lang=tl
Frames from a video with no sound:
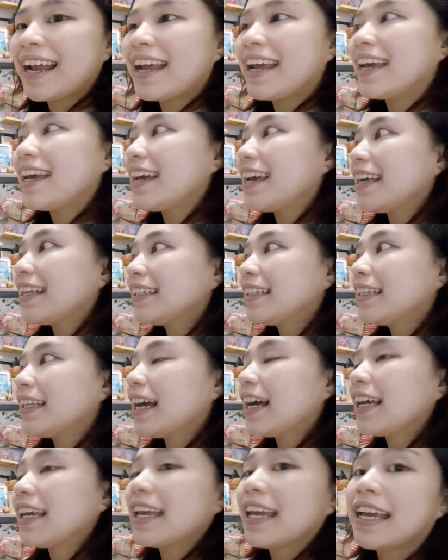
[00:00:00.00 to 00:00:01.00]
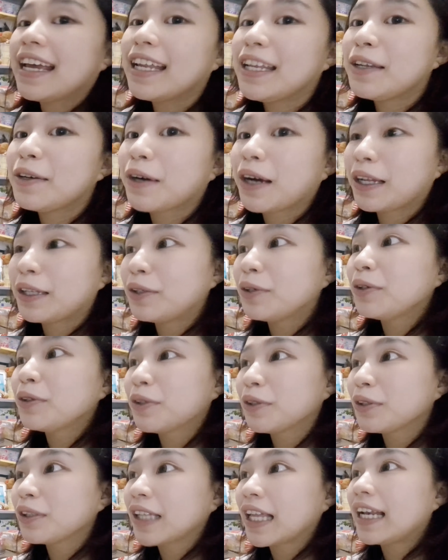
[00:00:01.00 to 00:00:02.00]
And again, yung
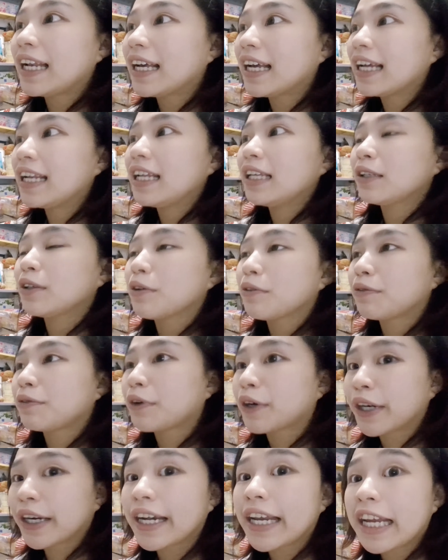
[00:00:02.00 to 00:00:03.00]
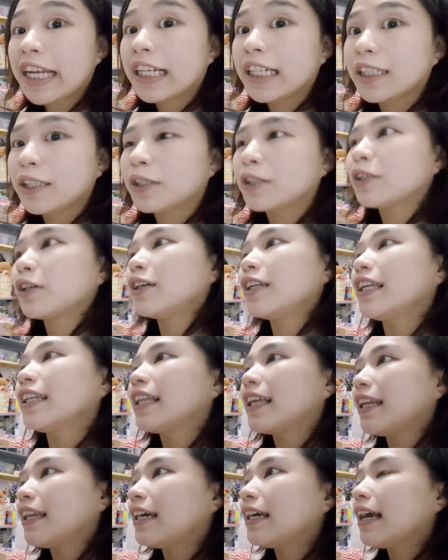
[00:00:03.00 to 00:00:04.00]
kadugtong talaga nito, for real, totoo na
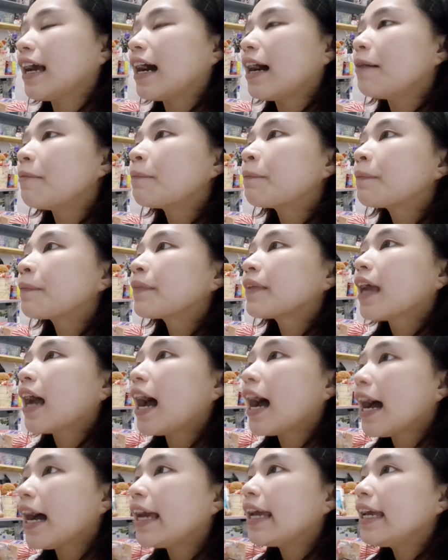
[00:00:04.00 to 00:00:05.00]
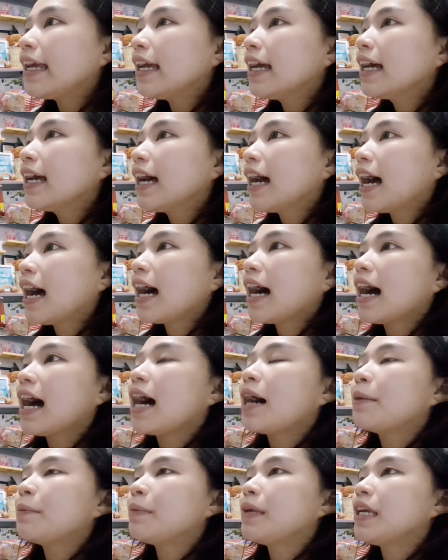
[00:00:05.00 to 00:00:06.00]
talaga, ay ang
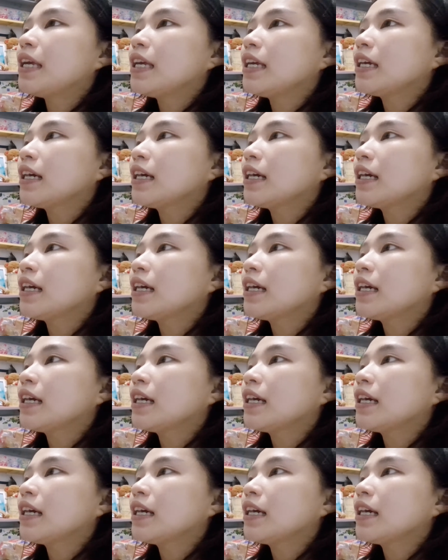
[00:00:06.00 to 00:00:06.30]
aming